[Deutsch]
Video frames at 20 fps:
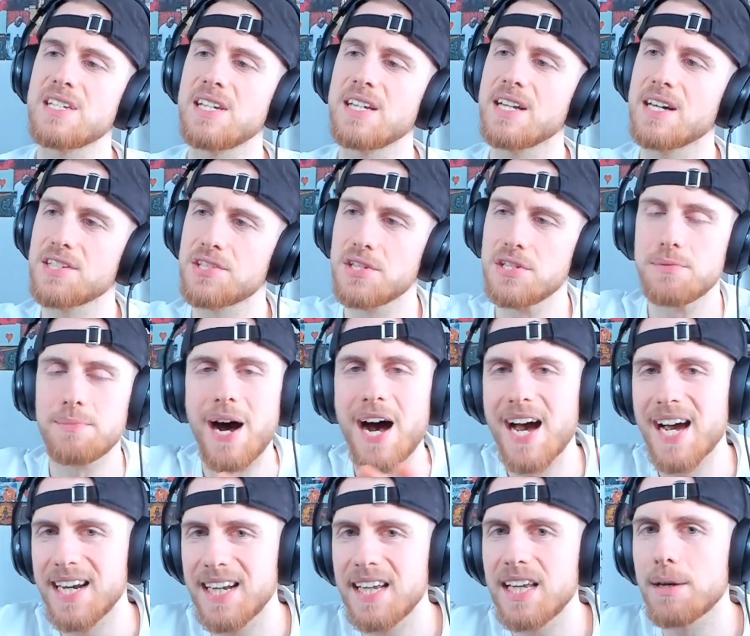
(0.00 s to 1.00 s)
zieht. Also es war
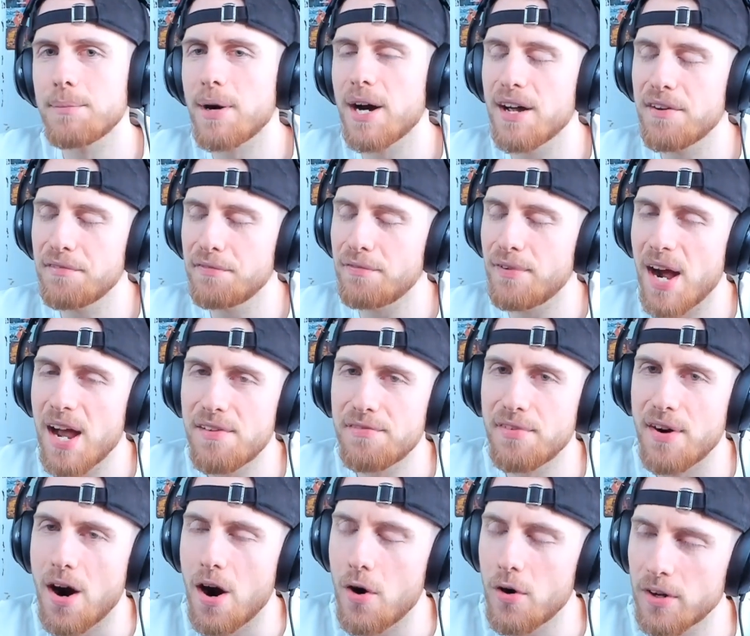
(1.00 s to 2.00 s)
eigentlich immer ein
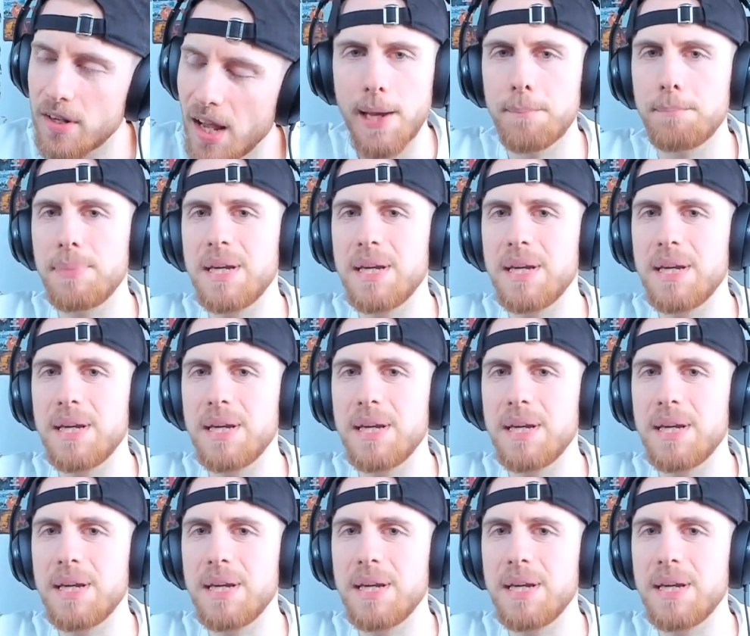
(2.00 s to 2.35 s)
Five-Out.